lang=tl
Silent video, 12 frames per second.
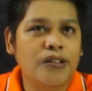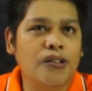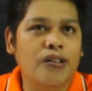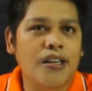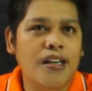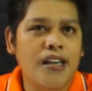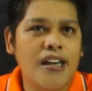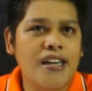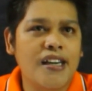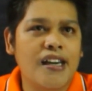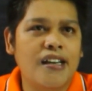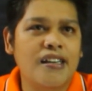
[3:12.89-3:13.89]
So,
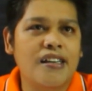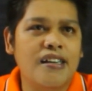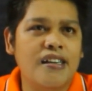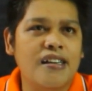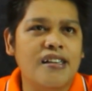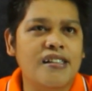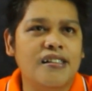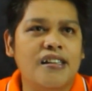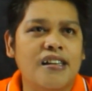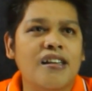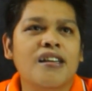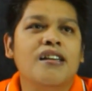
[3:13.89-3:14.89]
angle E is
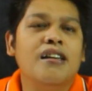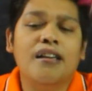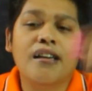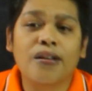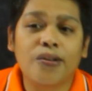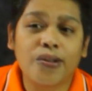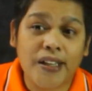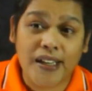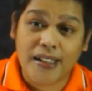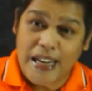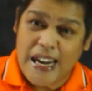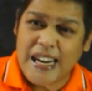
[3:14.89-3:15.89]
the
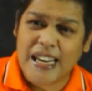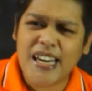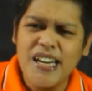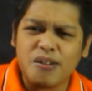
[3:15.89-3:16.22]
included angle.